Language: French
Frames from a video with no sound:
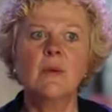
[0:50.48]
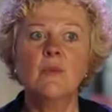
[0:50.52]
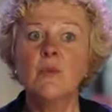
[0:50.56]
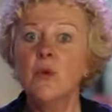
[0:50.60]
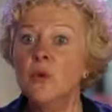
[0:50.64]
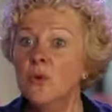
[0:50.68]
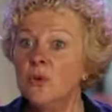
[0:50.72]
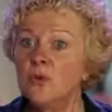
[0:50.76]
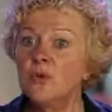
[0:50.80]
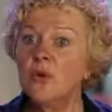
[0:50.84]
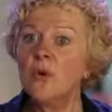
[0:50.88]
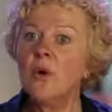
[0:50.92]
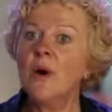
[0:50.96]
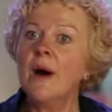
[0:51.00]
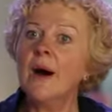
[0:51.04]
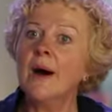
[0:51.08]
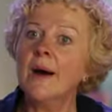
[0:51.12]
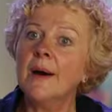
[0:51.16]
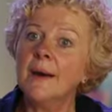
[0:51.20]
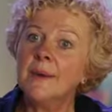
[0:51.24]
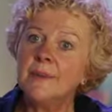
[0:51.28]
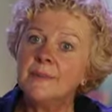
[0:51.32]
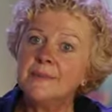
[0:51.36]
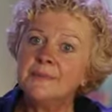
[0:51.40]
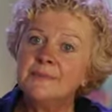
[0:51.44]
Beaucoup trop
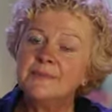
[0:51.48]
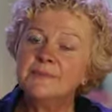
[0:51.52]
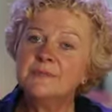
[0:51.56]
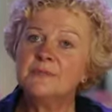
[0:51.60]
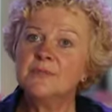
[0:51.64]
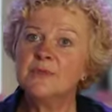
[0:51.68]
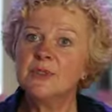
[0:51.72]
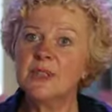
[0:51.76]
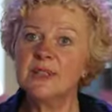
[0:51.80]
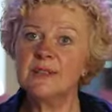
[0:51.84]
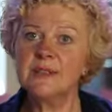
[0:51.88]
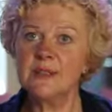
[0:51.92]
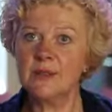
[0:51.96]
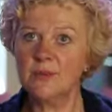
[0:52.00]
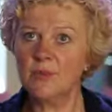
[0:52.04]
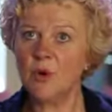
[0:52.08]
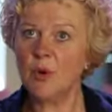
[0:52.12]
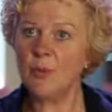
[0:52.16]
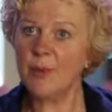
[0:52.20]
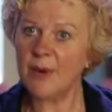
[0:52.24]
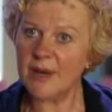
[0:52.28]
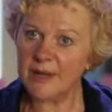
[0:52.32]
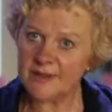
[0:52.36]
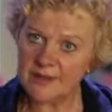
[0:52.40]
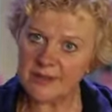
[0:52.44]
rare.
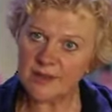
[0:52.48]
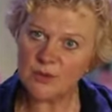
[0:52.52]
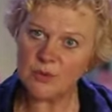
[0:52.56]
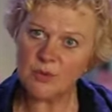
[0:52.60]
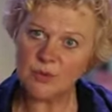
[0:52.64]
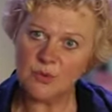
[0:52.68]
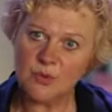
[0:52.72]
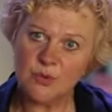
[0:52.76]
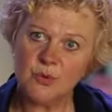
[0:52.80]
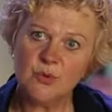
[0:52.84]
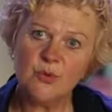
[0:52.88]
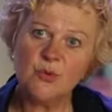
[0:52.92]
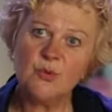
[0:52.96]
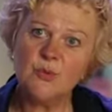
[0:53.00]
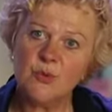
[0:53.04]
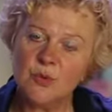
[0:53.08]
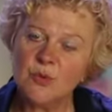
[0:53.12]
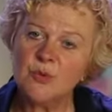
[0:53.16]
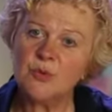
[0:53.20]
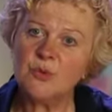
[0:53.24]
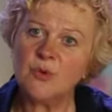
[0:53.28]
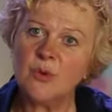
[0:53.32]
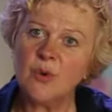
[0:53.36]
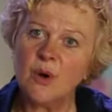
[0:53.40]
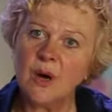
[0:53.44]
Certainement pas assez connu,
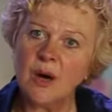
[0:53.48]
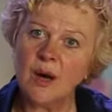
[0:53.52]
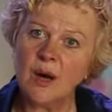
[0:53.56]
beaucoup trop